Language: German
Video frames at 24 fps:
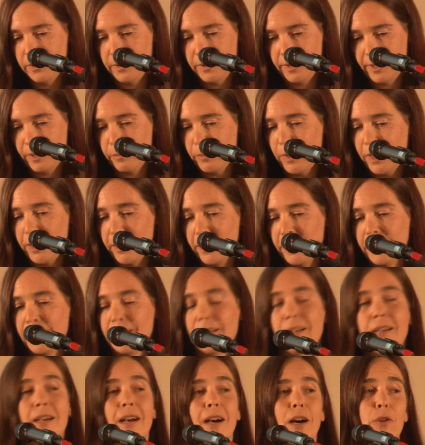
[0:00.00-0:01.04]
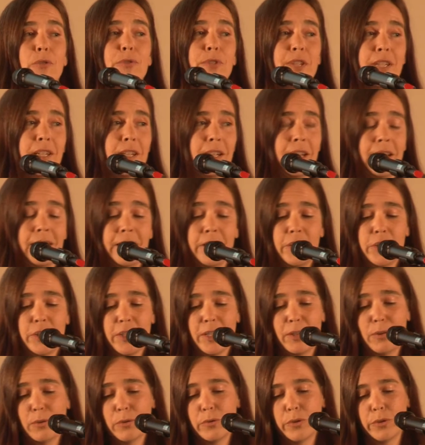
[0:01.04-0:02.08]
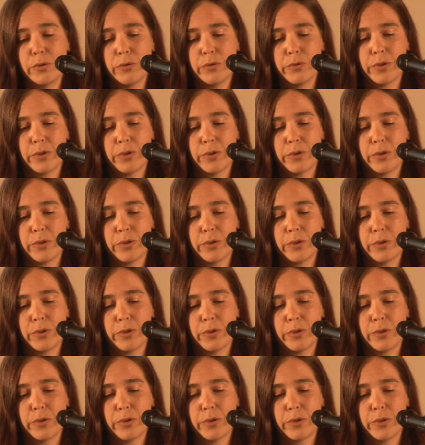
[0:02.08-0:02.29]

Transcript: nämlich auf die Gleichstellung von